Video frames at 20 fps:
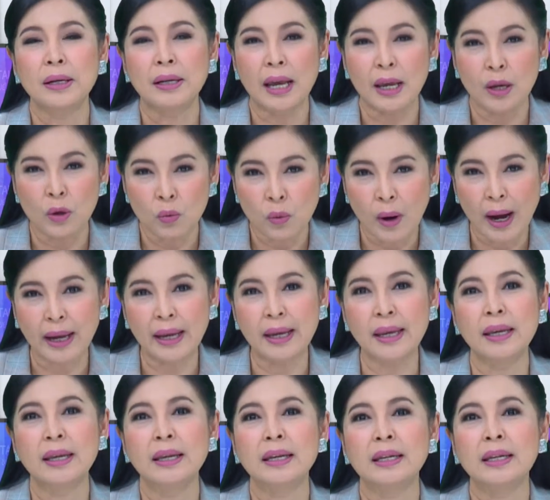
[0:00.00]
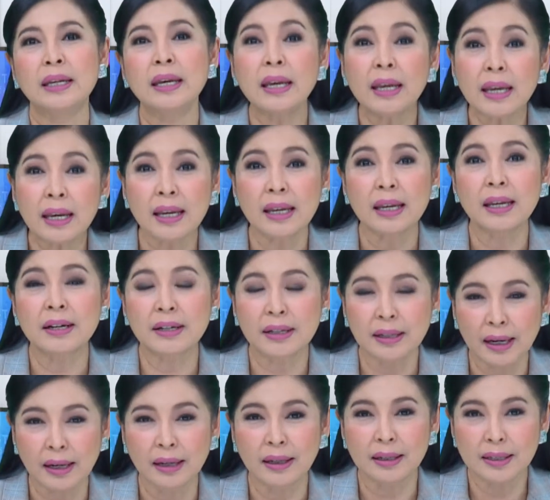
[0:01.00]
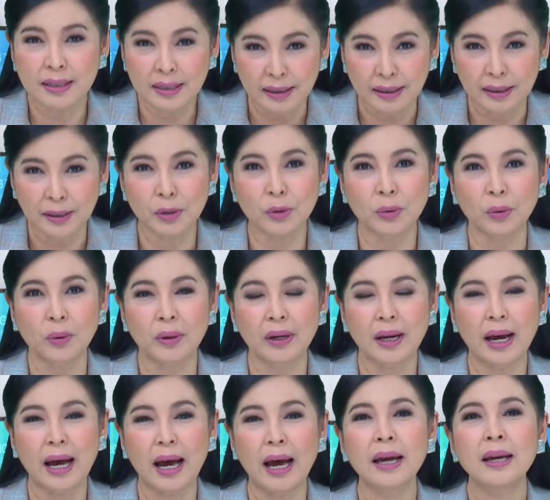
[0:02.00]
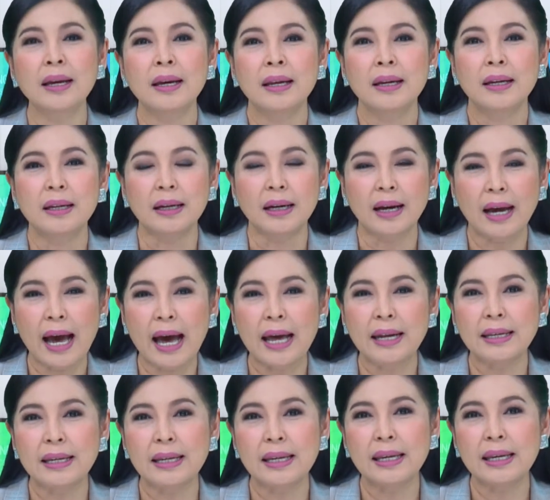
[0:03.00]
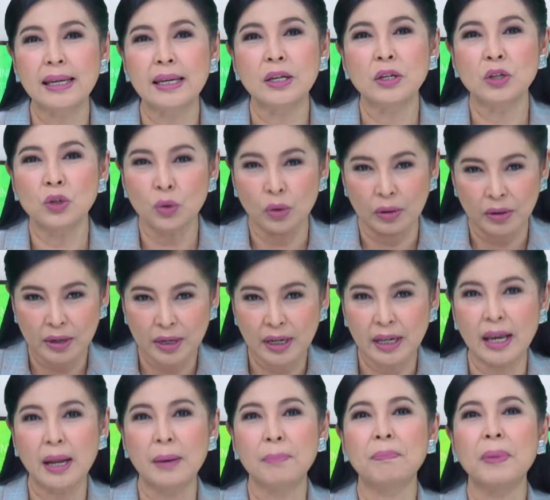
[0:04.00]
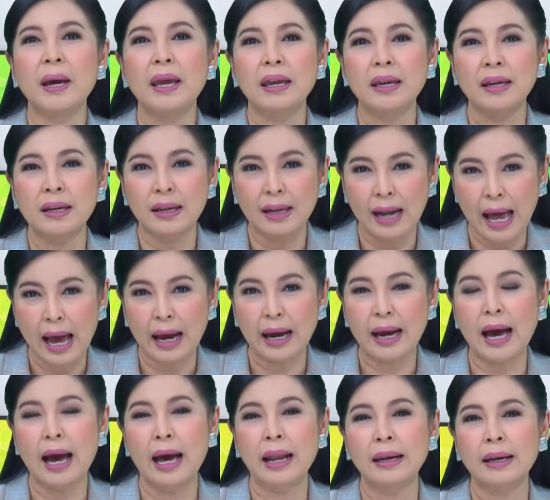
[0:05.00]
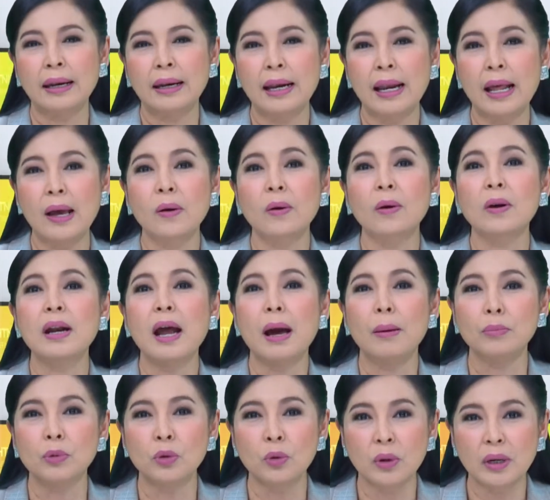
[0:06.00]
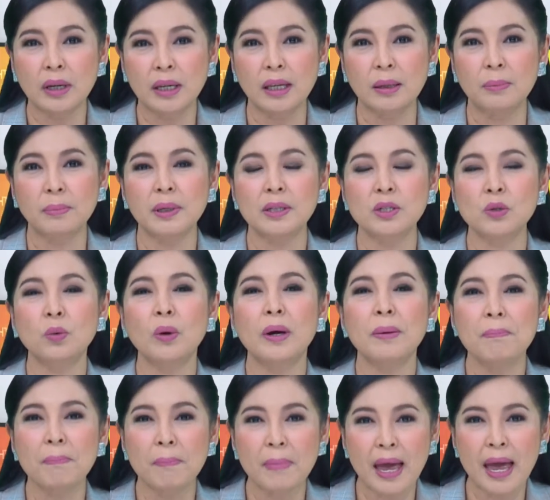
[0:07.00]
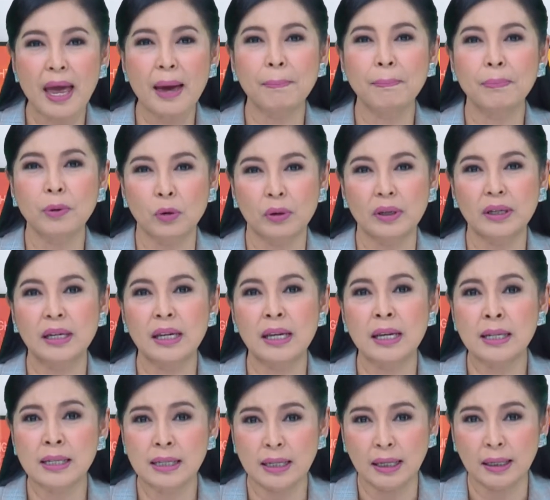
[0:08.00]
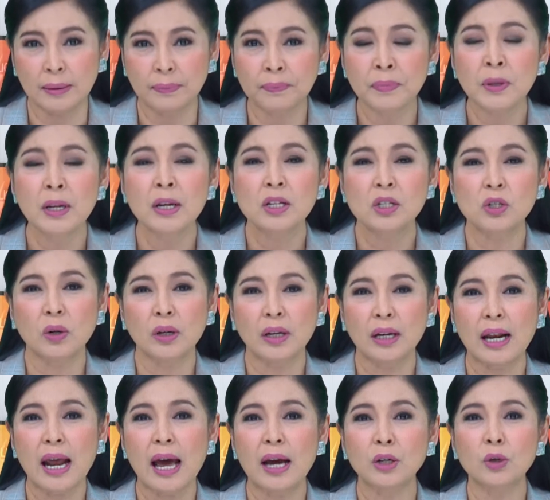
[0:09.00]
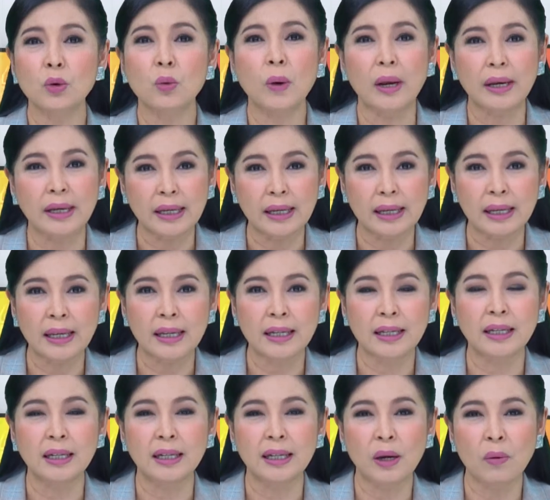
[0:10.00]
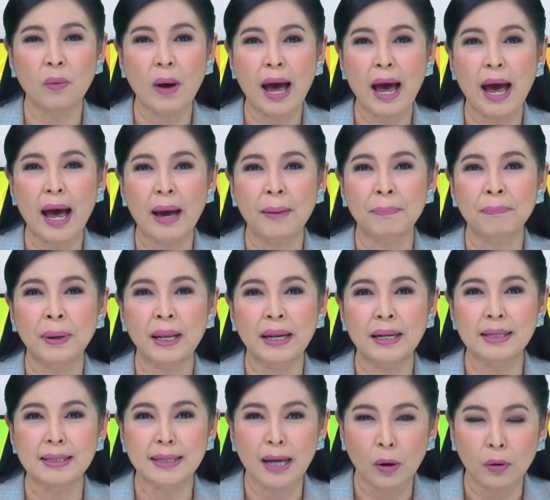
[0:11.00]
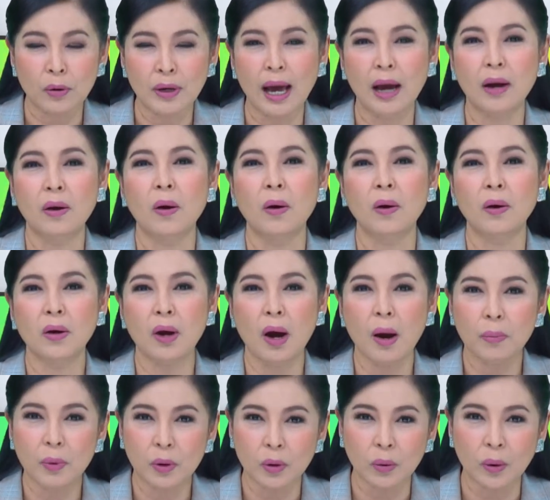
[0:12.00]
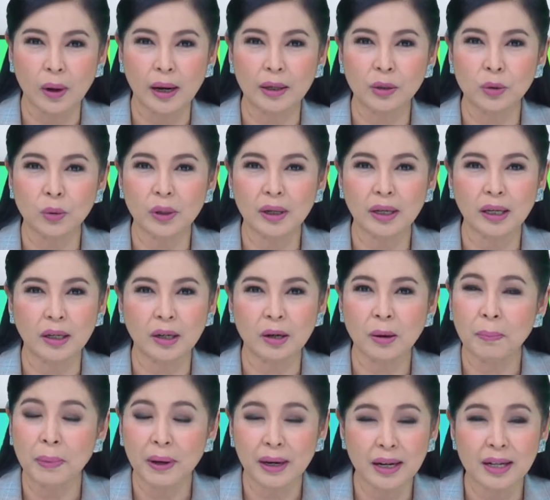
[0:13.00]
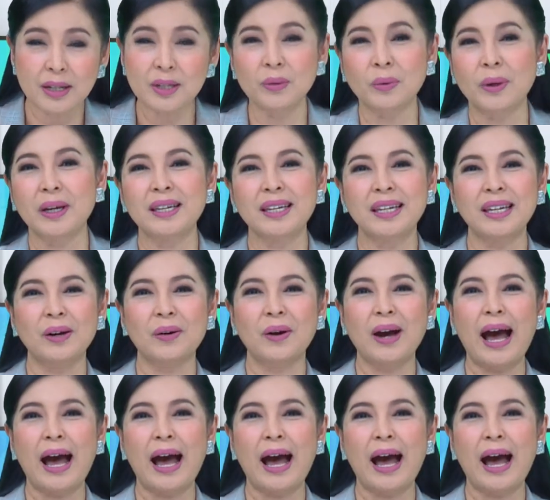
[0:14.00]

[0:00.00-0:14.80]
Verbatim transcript: ในวัยที่เรียนหนังสืออยู่นะคะถึงขั้นที่หยุดเรียนไปกลางคันแล้วก็ทำธุรกิจเพื่อช่วยแม่ปลดหนี้สินจนกระทั่งทุกวันนี้ถือได้ว่าเป็นเสาหลักของครอบครัวและธุรกิจก็ไปได้สวยทีเดียว